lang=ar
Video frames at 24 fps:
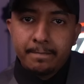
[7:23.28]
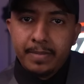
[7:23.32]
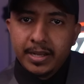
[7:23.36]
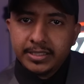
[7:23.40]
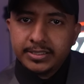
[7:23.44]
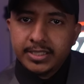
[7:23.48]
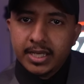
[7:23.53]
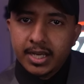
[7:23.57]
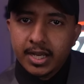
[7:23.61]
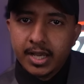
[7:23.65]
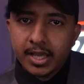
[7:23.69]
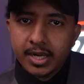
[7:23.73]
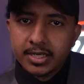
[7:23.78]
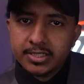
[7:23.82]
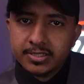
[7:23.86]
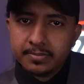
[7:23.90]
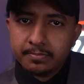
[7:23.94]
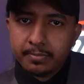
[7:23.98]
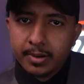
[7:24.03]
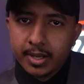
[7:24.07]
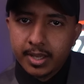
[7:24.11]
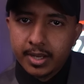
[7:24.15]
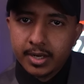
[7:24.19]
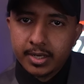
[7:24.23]
بعدها خرج
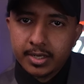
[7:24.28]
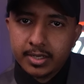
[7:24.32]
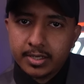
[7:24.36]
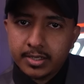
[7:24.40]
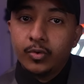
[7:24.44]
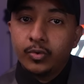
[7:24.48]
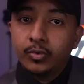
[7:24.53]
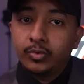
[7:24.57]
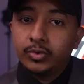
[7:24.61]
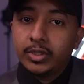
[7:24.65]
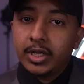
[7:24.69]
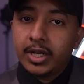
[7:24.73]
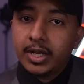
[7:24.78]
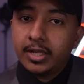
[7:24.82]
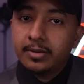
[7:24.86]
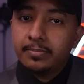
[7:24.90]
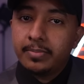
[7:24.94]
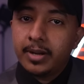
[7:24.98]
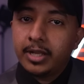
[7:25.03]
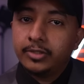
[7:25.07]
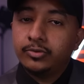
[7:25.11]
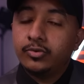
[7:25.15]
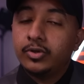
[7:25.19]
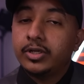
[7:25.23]
مبارك ودخل
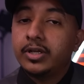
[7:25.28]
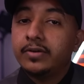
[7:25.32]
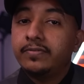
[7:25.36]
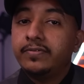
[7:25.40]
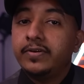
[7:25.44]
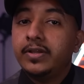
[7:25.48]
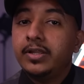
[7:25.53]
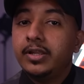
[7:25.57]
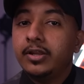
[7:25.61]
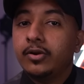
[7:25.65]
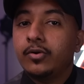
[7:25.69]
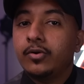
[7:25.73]
بعده الكفيل